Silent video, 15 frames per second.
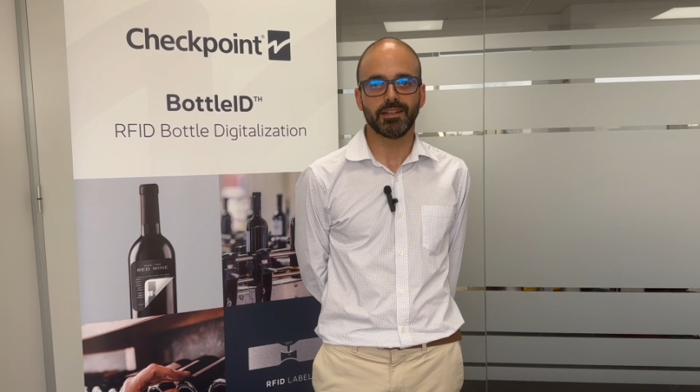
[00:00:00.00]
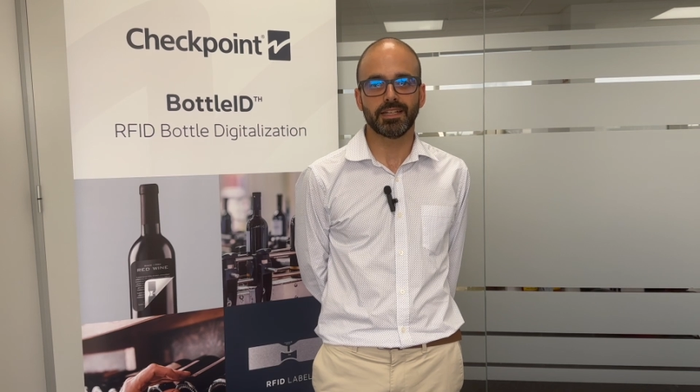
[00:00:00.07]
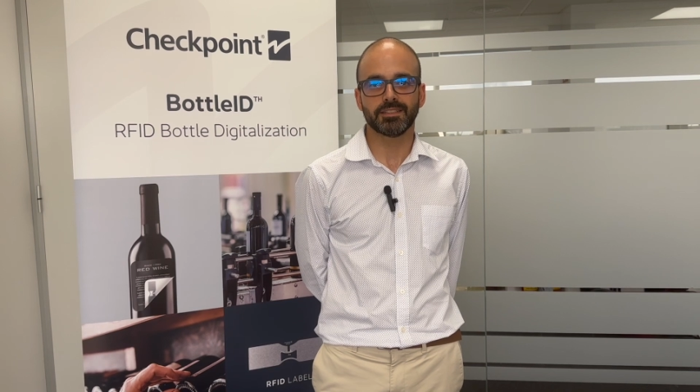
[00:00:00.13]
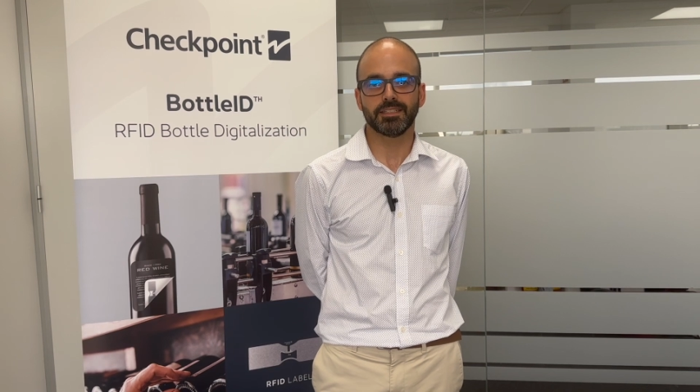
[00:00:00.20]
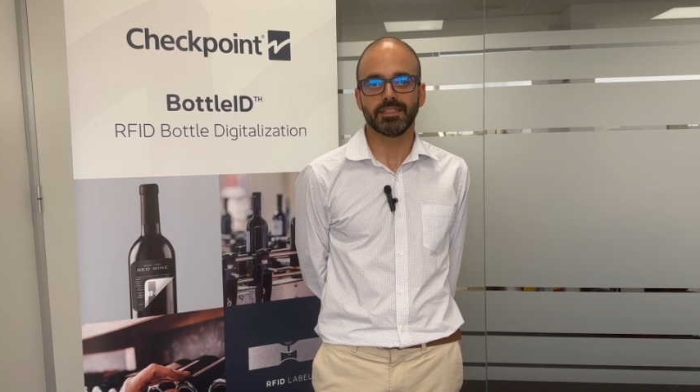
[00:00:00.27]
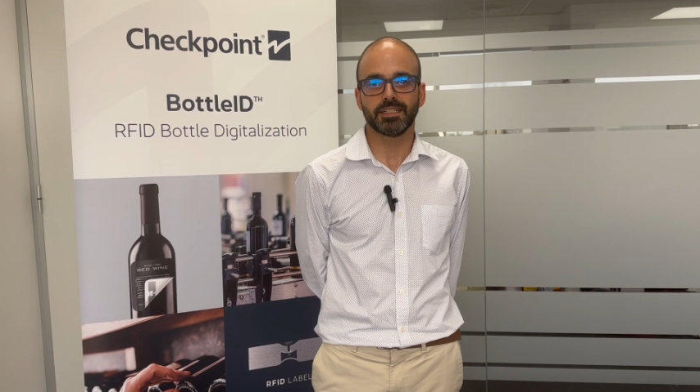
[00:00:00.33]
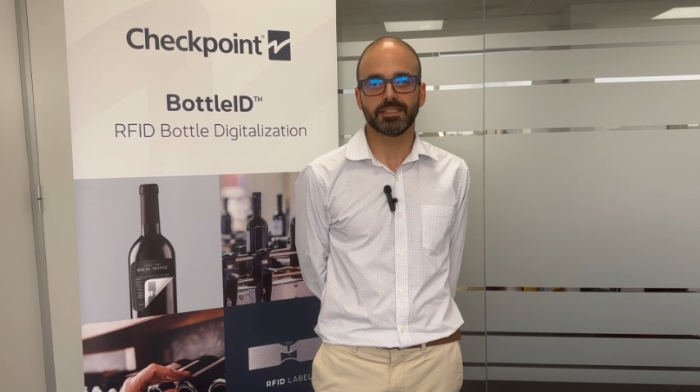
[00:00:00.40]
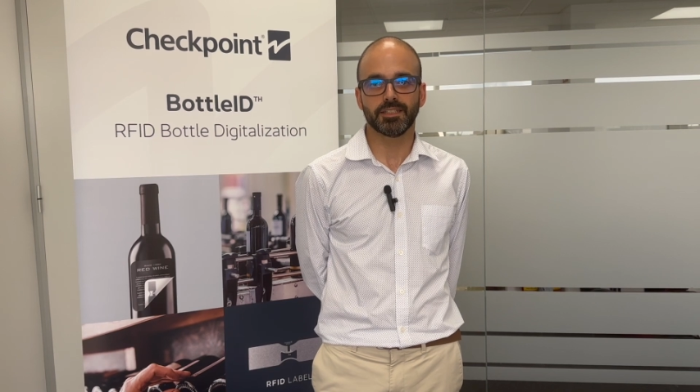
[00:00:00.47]
las
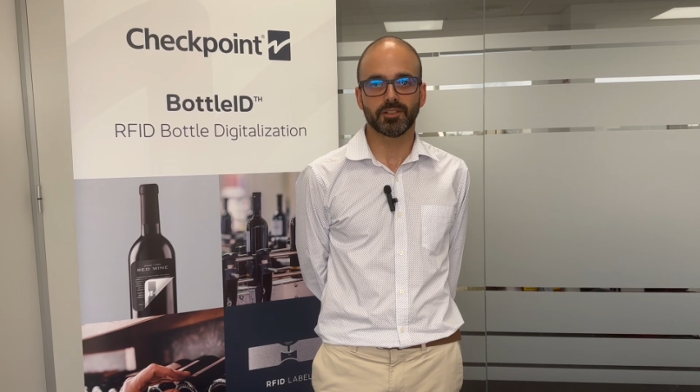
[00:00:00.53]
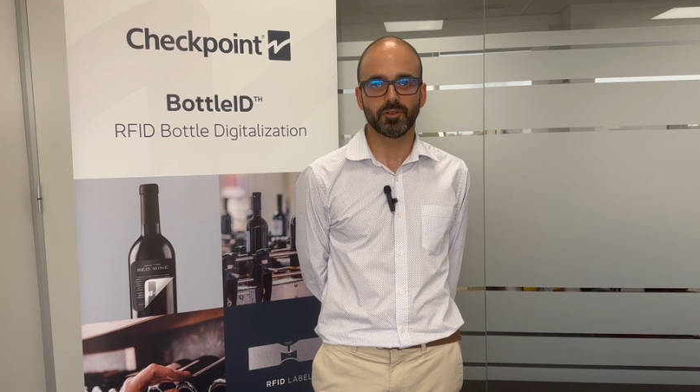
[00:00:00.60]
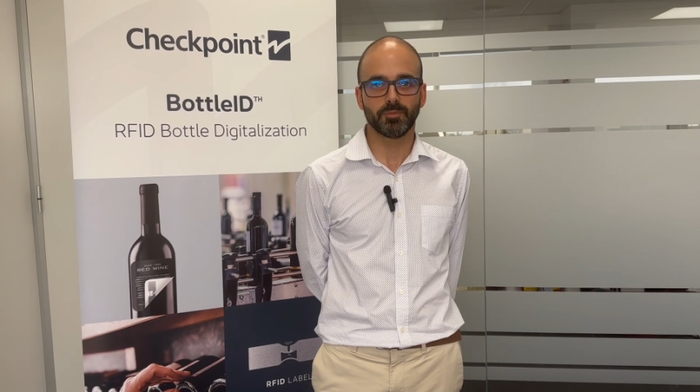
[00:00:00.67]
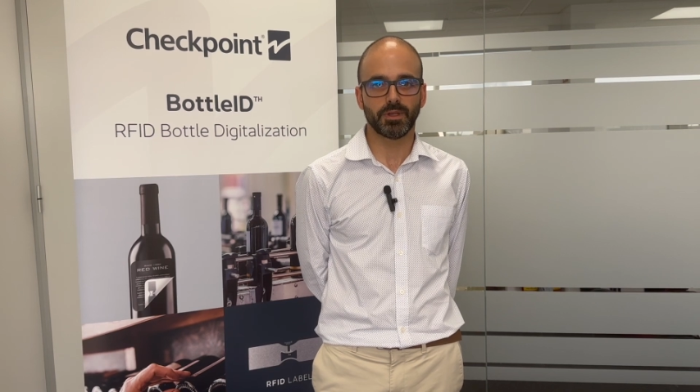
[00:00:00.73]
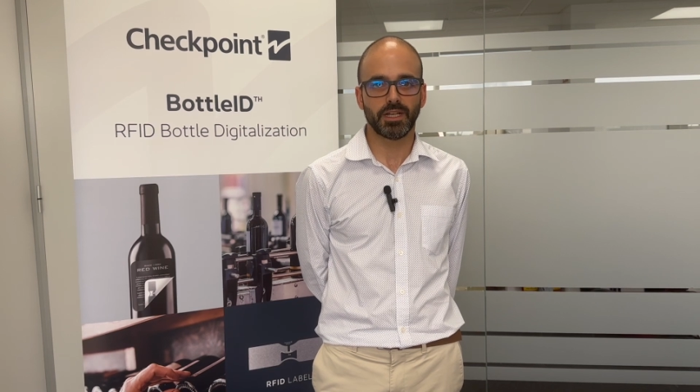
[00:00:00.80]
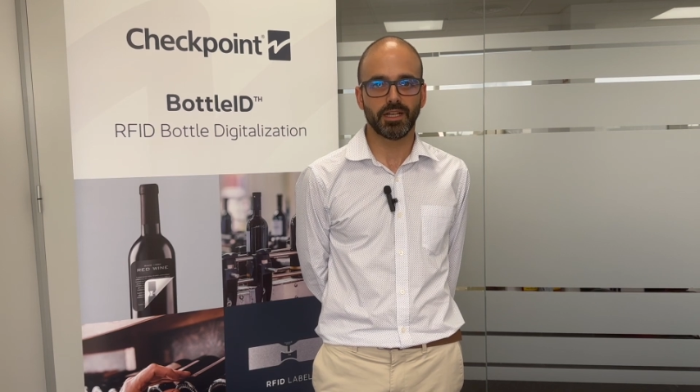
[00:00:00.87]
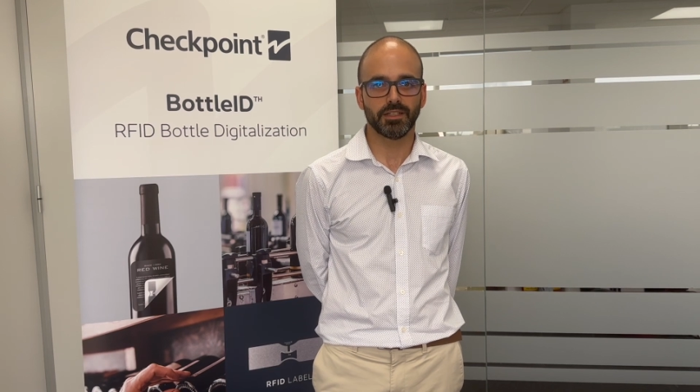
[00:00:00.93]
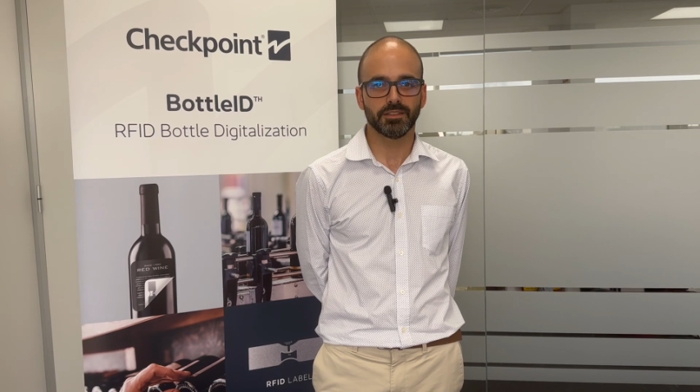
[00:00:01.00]
tiendas de
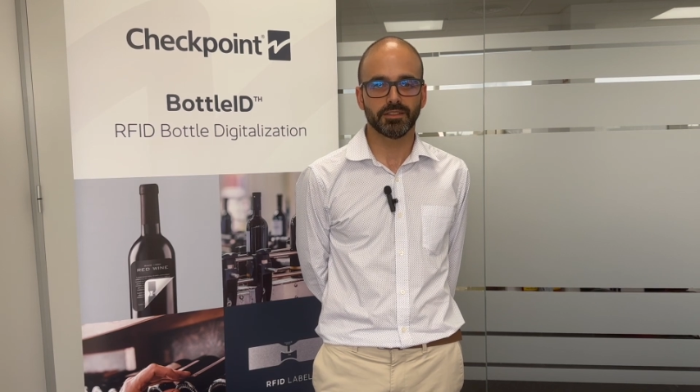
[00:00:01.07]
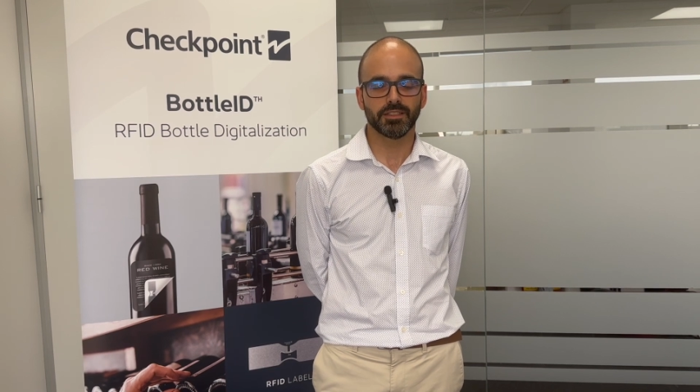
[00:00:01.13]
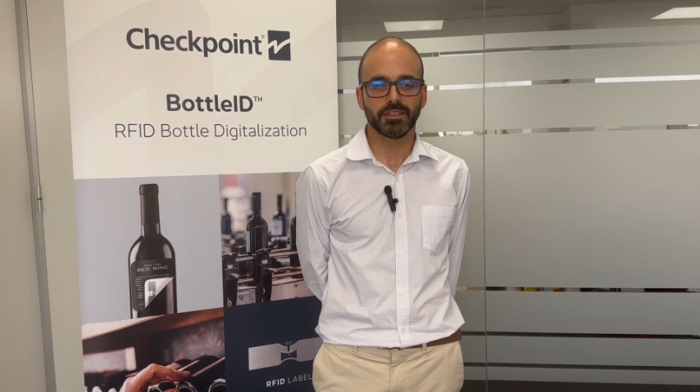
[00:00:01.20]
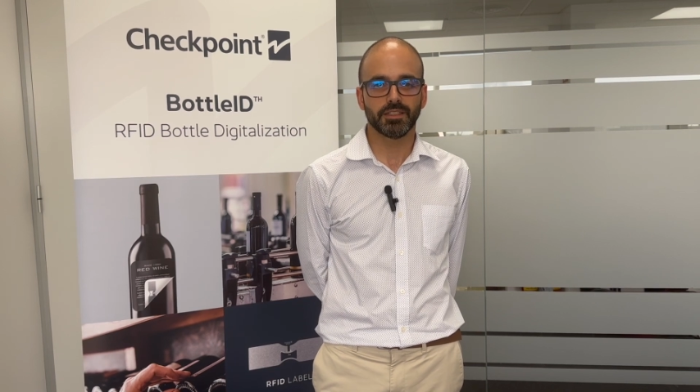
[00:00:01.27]
ropa,